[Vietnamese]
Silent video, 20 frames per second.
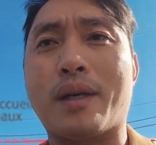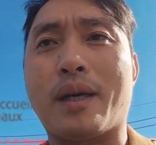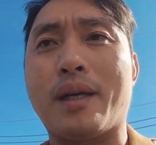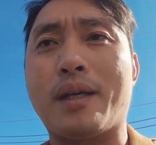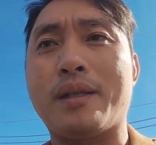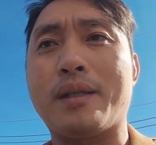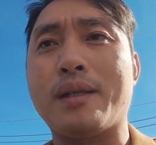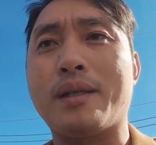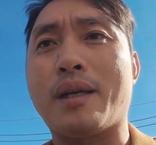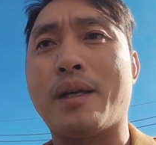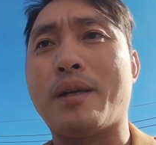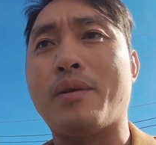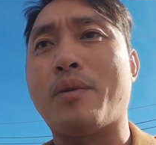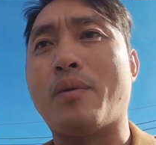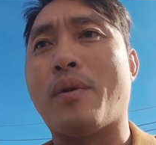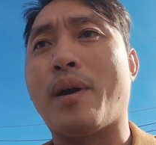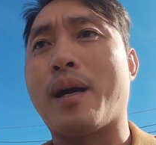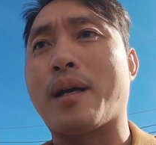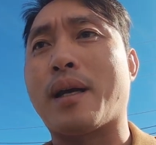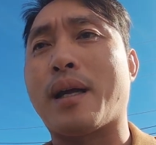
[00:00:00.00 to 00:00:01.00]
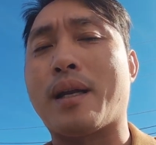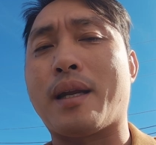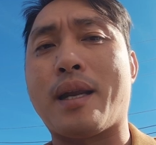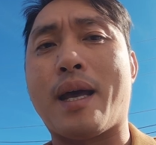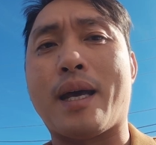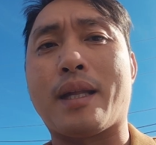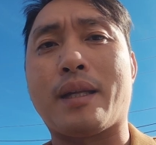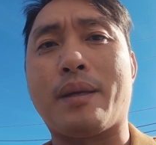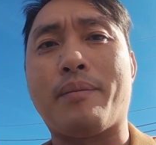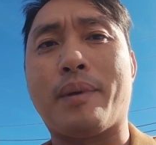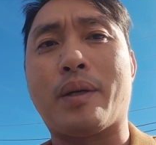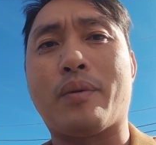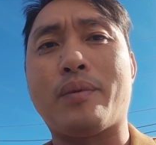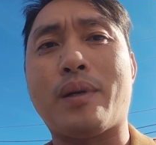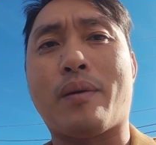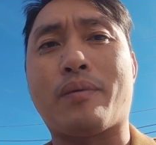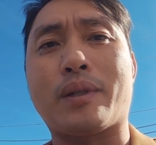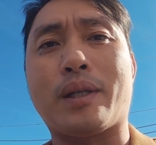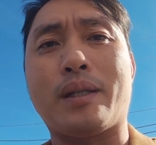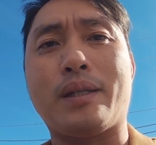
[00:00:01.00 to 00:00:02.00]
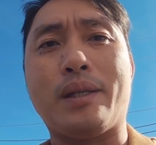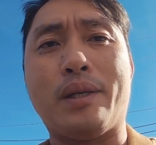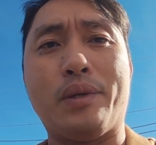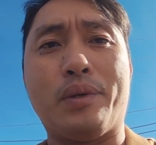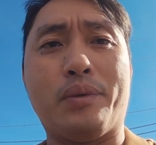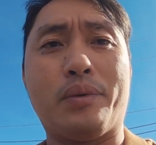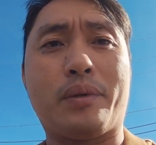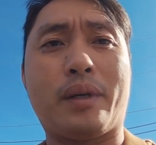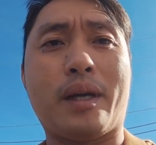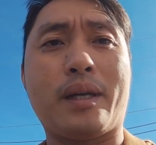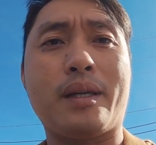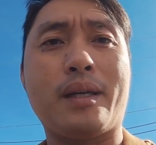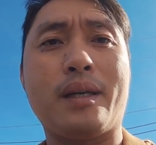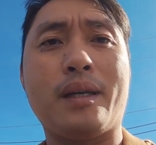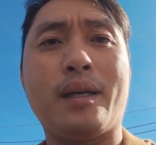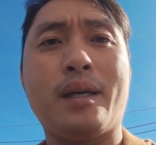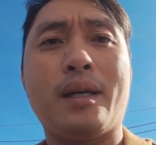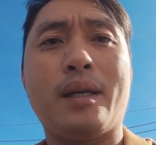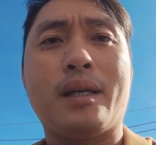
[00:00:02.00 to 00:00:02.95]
khi trước khi qua Canada thì mình cũng đọc trên nhiều cái